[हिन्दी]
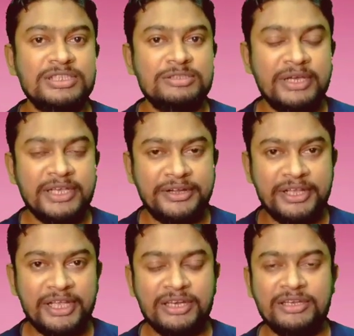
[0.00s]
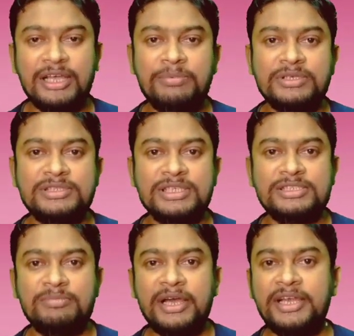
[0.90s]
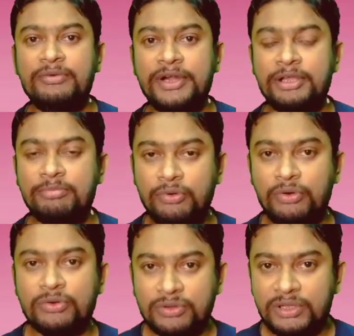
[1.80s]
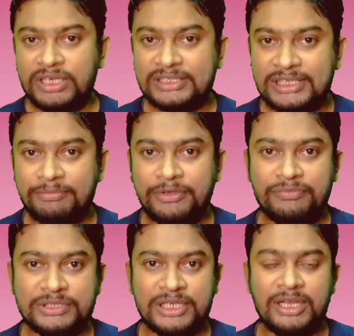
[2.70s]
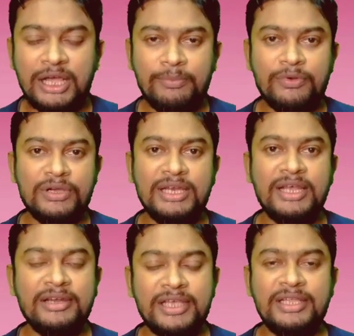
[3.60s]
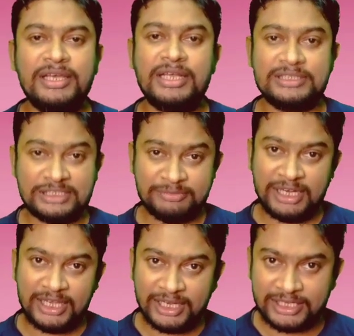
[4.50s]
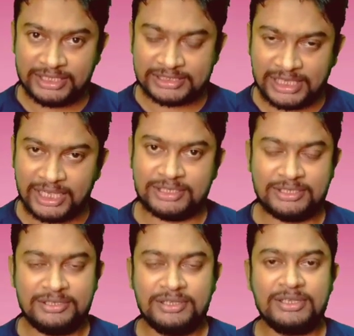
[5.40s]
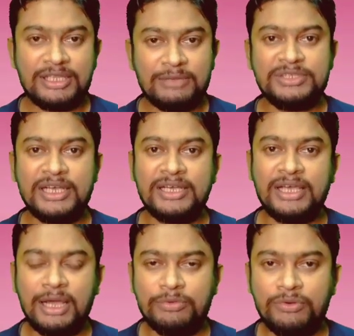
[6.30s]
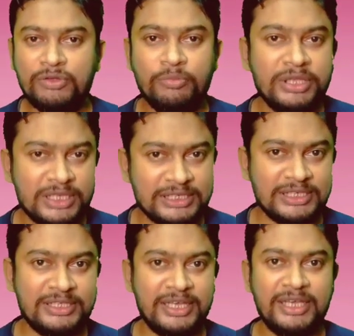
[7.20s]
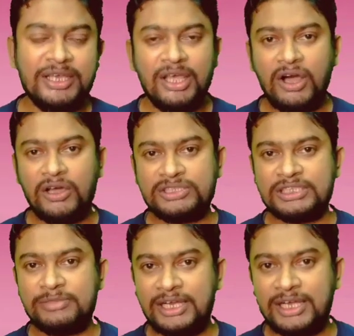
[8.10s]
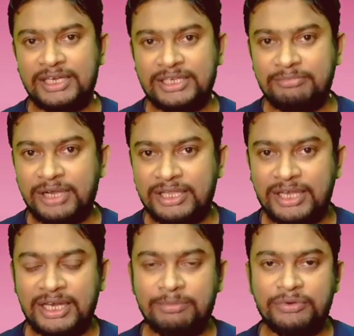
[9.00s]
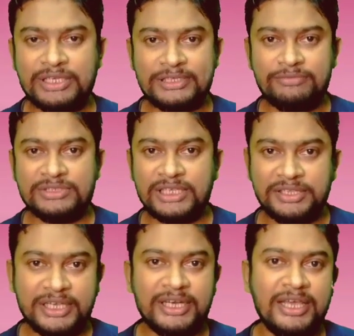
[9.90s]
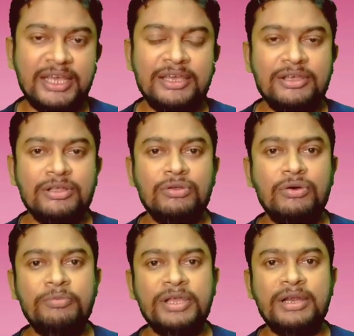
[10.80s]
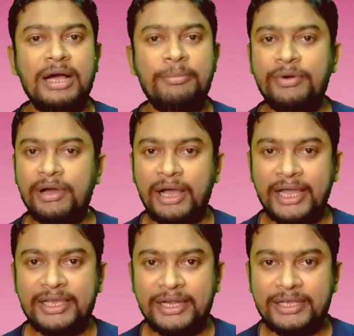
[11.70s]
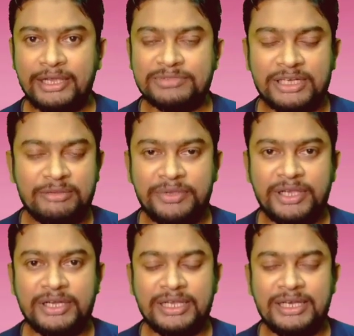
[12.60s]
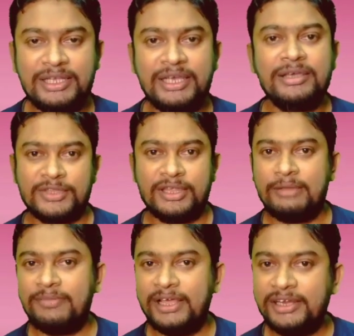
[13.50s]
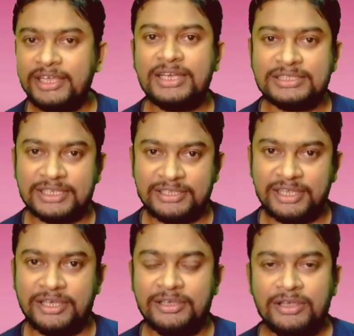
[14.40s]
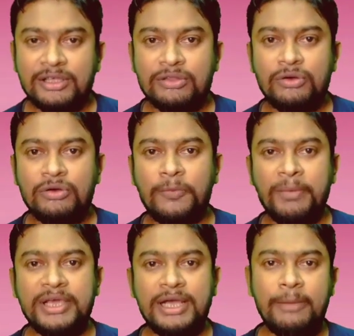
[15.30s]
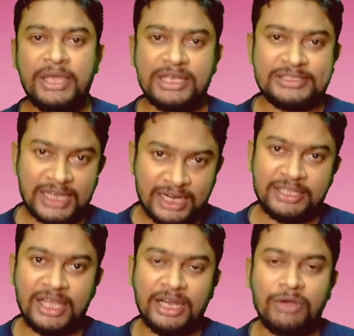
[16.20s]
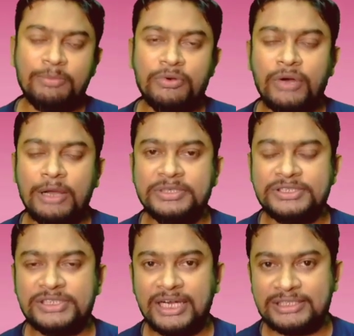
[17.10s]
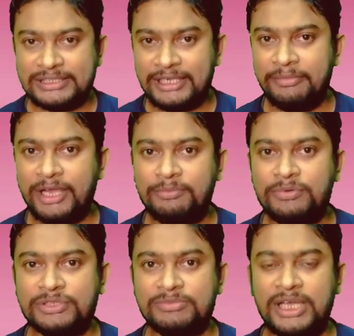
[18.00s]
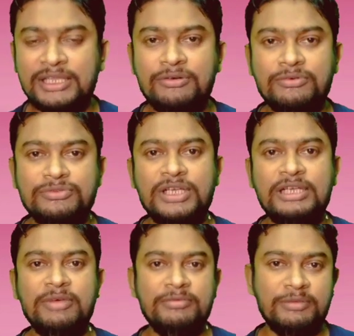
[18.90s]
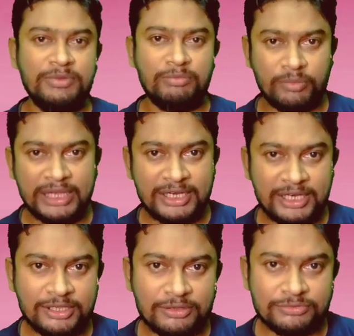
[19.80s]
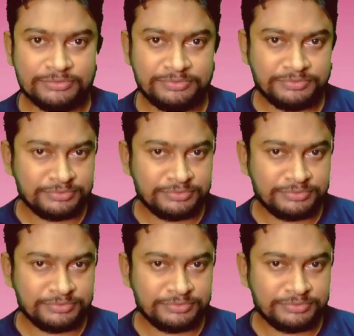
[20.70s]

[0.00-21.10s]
सिक्स बाई एटीन या फिर सिक्स बाई ट्वेंटी फोर इस टाइप के विजन आपको क्लियर नहीं दिख रहा है चश्मा लगाने के साथ तब जाके आप थोड़ी उम्मीद कर सकते हैं और चश्मा लगाने के बाद अगर आपको ये सब विजन दिख रहा है तो फिर आप आई हैंडीकैप सर्टिफिकेट के लिए अप्लाई नहीं कर सकते हैं तो मैं यहाँ पे एक चार्ट दिखा रहा हूँ आपको आप इस चार्ट से मैं आपको समझाता हूँ चलिए मैं भी अपना मोबाइल ले लेता हूँ